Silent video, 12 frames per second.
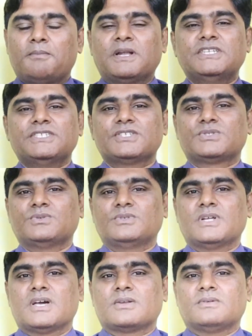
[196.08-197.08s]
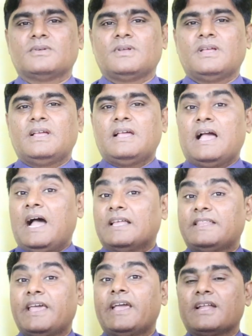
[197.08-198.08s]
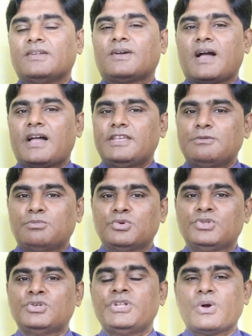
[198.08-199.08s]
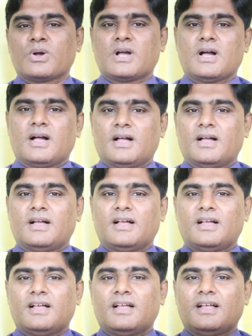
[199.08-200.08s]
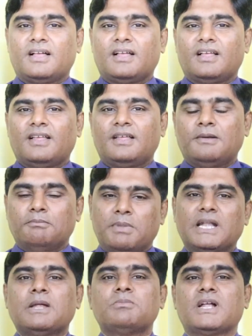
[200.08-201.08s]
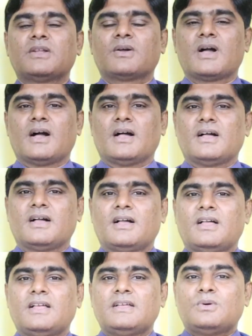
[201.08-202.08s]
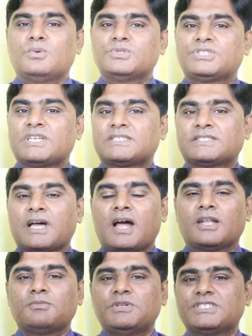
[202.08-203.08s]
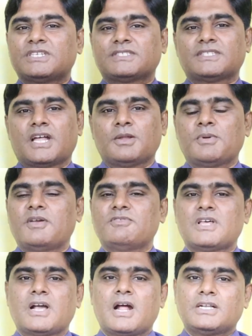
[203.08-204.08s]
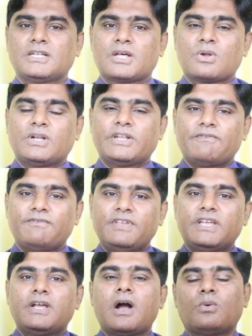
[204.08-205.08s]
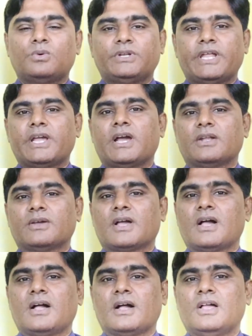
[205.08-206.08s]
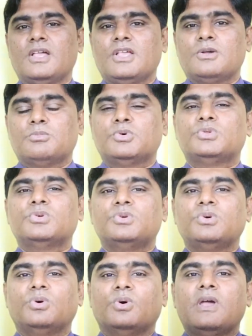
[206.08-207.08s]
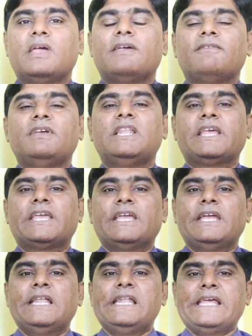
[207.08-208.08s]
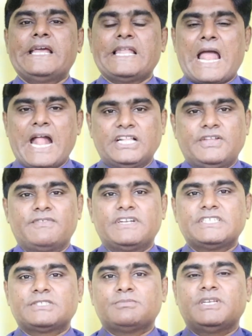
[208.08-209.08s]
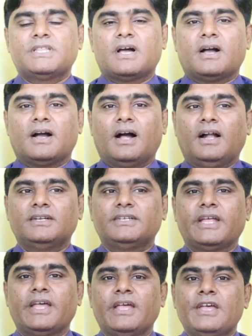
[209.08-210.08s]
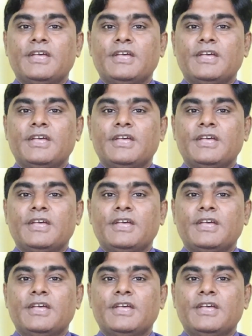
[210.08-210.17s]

పనిచేస్తుంటారు అదే గనుక ఈ బుద్ధుడి యొక్క బలం గనుక ఉచ్చస్థానం నిత్యస్థానం ఏ విధంగా అంటారు అంటే వీక్గా ఉంటే కనుక బుద్ధుడు వీళ్ళకి ఇల్లీగల్ యాక్టివిటీస్ మీద అంటే